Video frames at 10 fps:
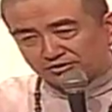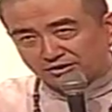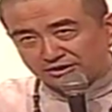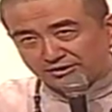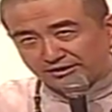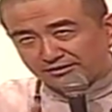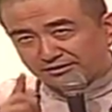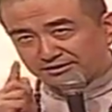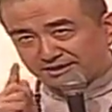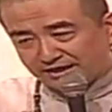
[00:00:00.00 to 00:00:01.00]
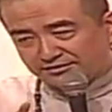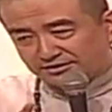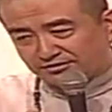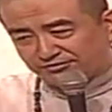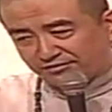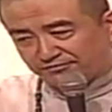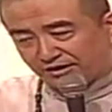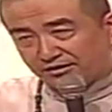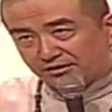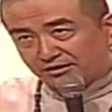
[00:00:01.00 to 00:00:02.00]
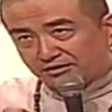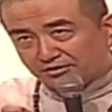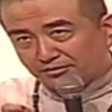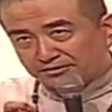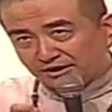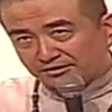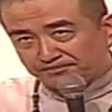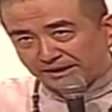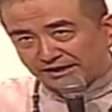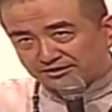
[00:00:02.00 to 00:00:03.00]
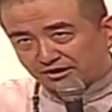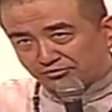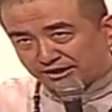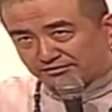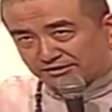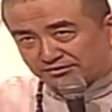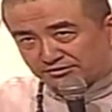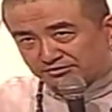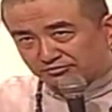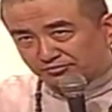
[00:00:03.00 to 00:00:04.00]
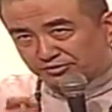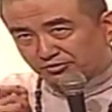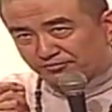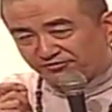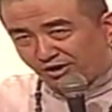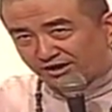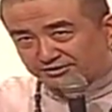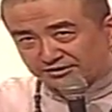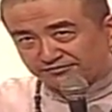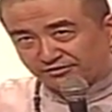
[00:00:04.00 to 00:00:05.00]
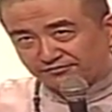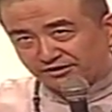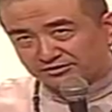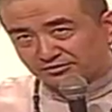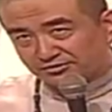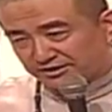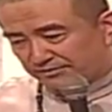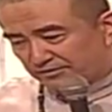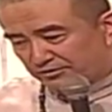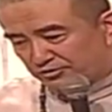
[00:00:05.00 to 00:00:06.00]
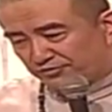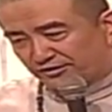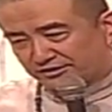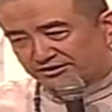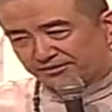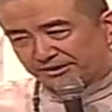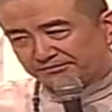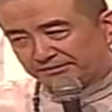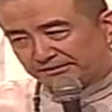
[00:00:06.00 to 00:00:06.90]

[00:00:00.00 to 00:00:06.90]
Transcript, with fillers: 道的理念、禅定的方法和它的百家观，也就是我们用化解的方法，首先预防在前面，